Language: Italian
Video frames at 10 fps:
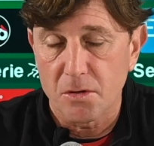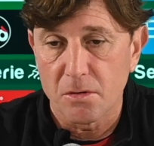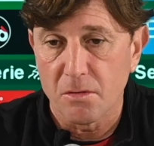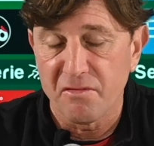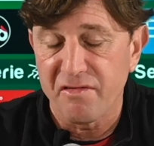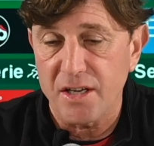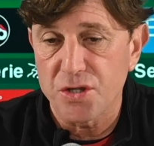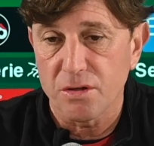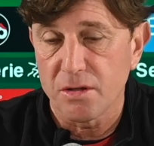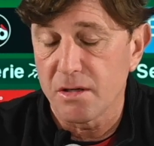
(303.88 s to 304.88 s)
non
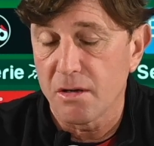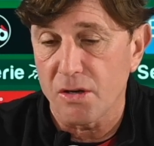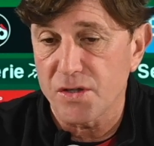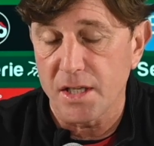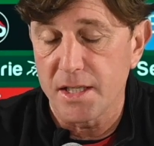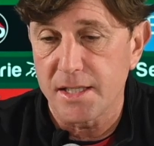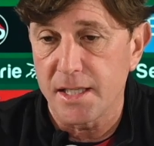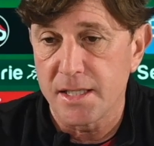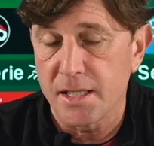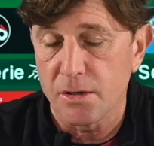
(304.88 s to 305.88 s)
faccio di grossa
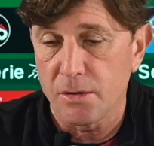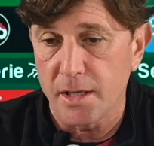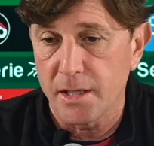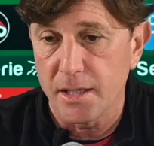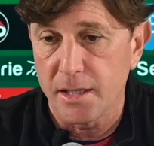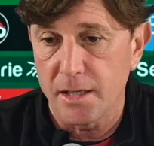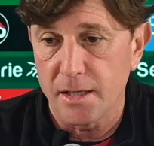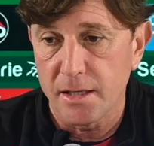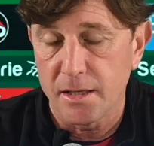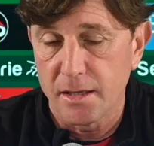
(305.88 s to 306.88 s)
distinzione
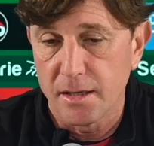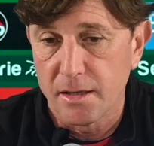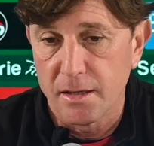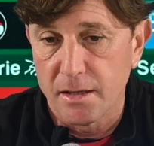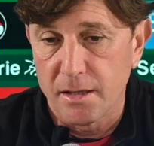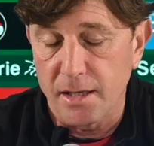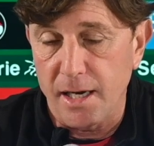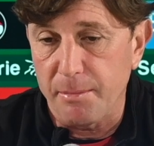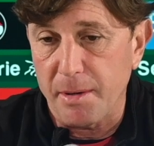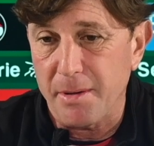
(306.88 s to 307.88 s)
di,
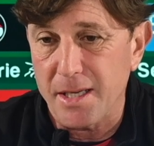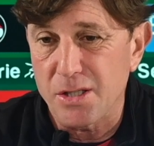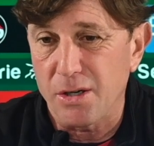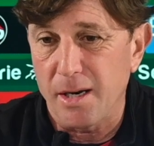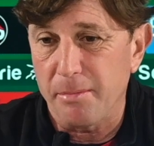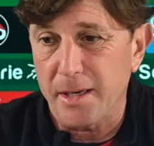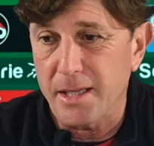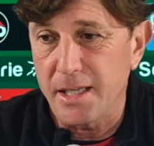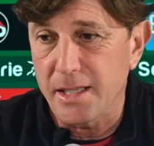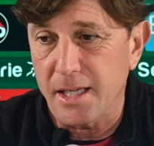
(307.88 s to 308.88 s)
nella preparazione alla
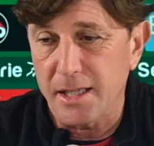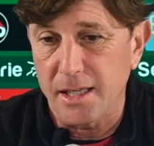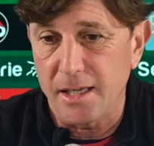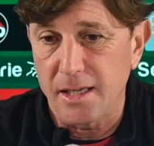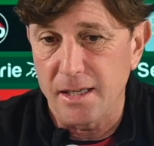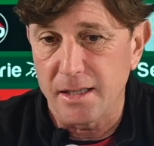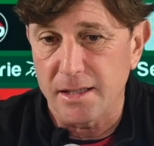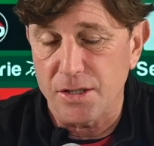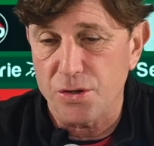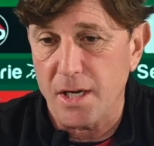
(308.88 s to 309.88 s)
partita del,
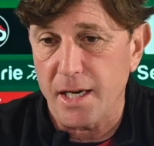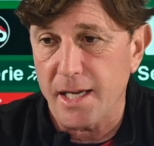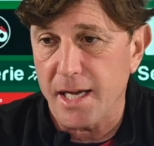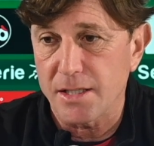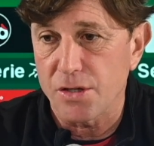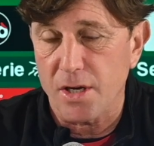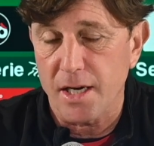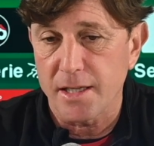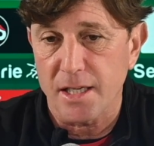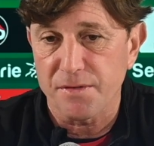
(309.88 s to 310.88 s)
tra giocare in casa e
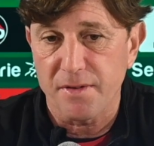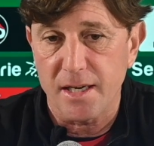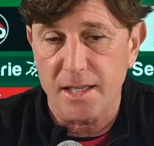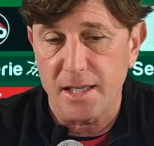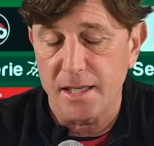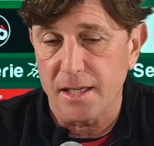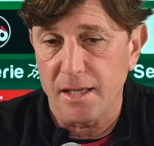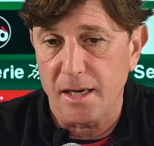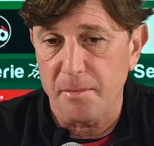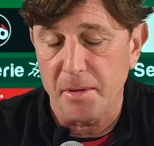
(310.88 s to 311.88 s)
giocare in
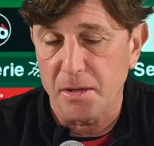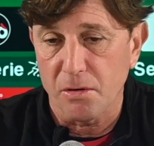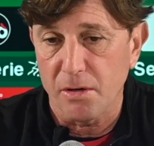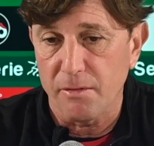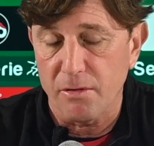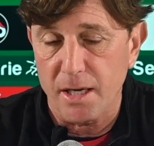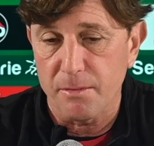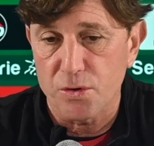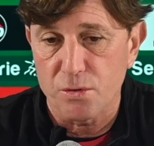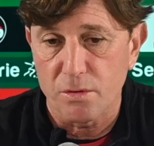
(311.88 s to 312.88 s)
trasferta. Ripeto, noi
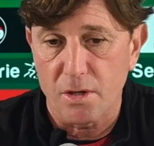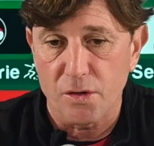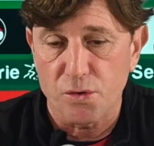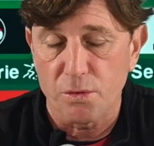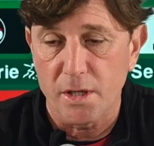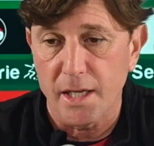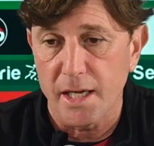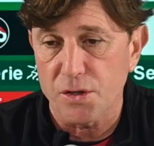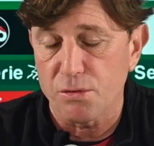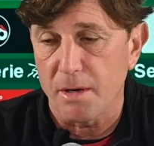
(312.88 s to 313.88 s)
lavoriamo su, un, su
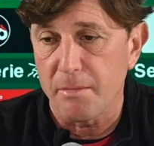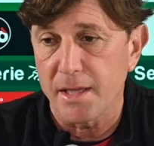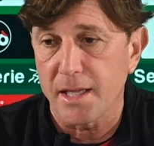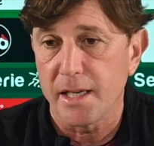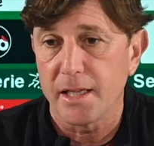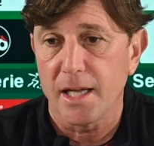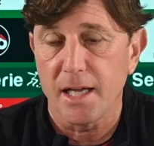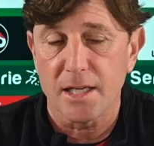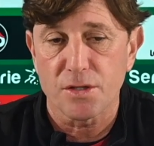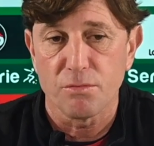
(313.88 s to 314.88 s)
un'idea, su una
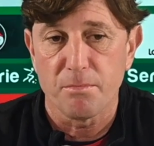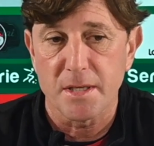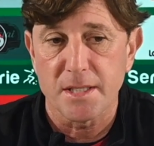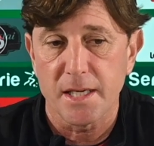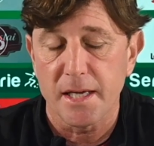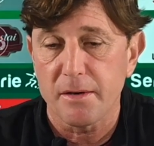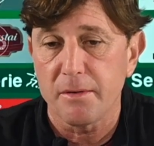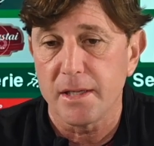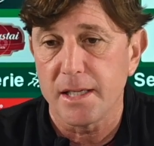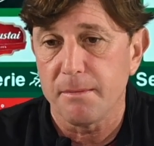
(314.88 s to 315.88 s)
mentalità, su un
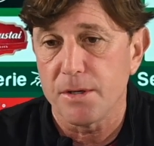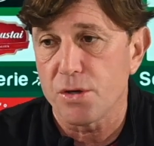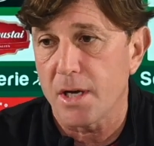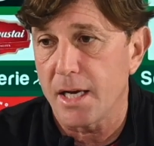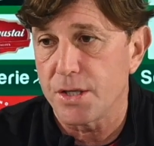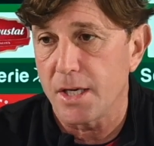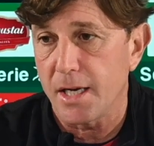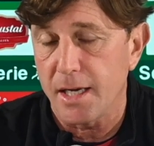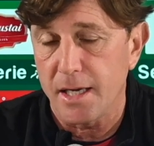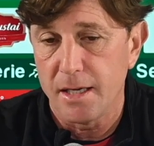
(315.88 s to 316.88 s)
pensiero e andiamo a
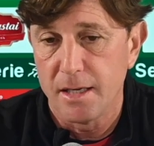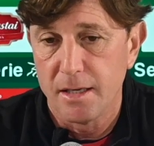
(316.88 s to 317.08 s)
giocarcela